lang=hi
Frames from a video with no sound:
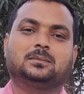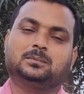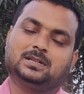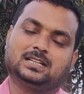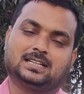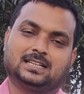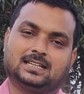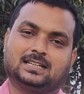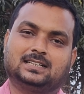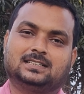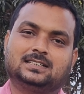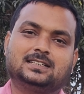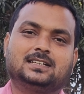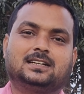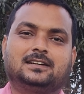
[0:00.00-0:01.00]
मिल गया
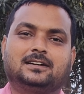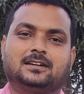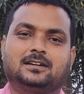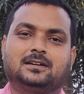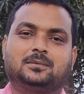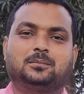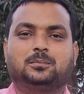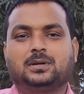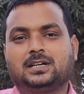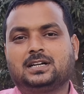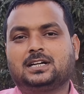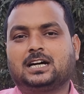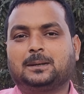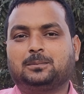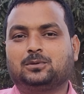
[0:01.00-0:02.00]
मैं
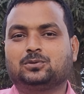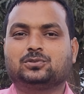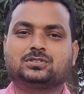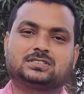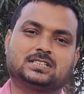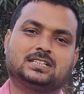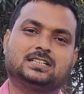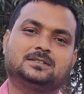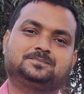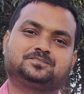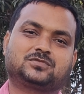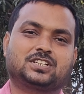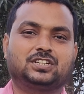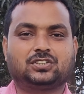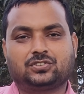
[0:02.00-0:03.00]
आप लोगों से
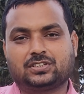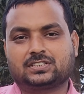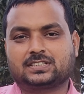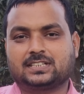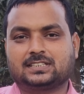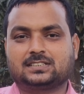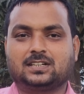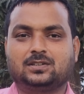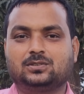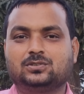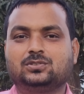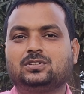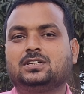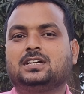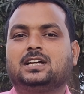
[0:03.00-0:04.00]
रिक्वेस्ट करता
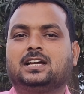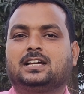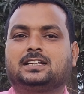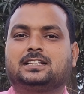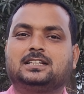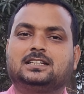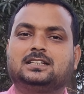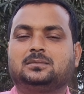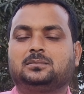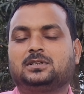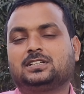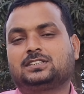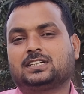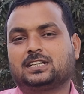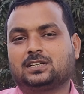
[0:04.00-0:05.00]
हूँ कि
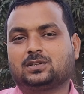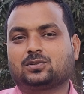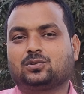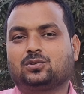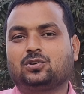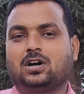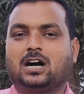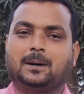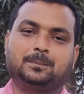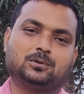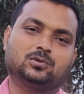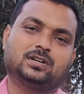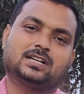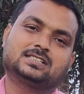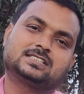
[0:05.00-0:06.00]
मेरे चैनल को आप
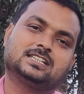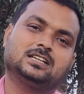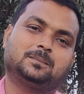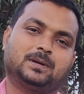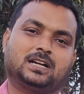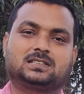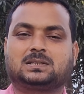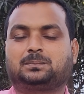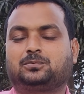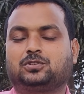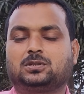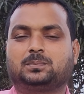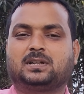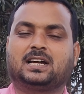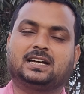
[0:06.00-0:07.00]
लोग ऐसे ही प्यार
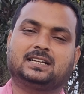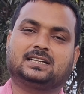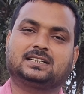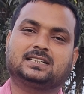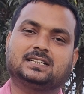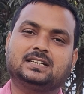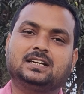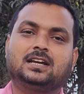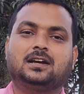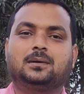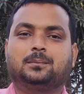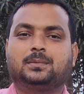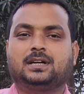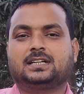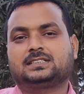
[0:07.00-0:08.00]
सपोर्ट बनाए रखें
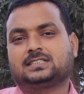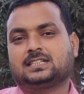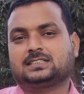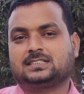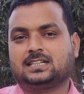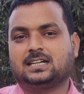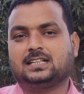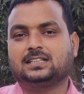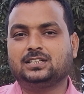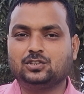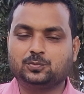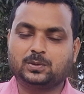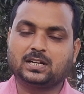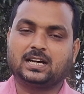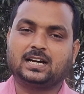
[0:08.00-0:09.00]
मैं अच्छा अच्छा
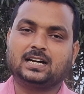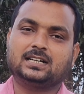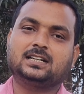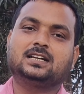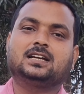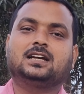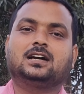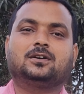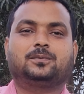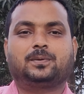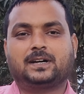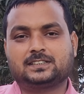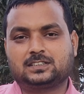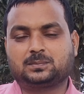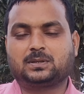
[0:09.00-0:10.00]
न्यू ब्लॉग
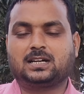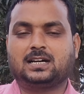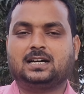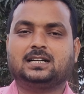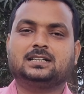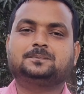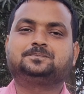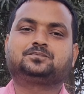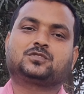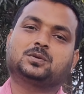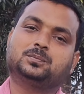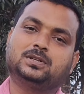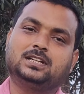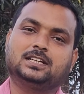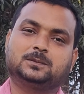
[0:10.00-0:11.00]
फर्स्ट ब्लॉग
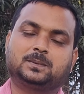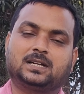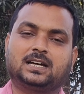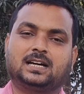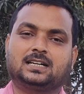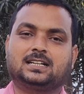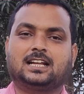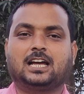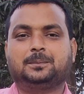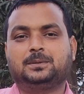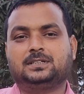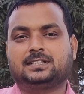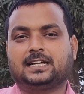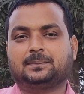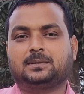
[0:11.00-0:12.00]
विलेज ब्लॉग लाइफ
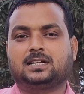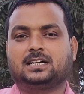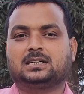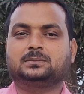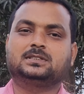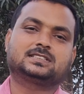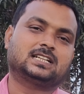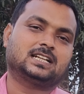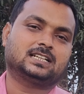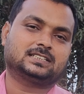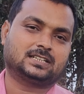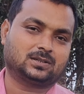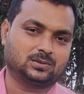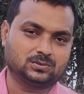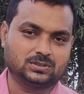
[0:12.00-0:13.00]
स्टाइल ब्लॉग हमेशा
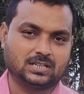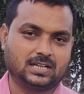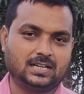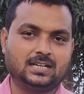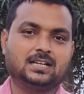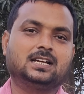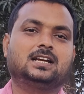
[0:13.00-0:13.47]
लाता रहूँगा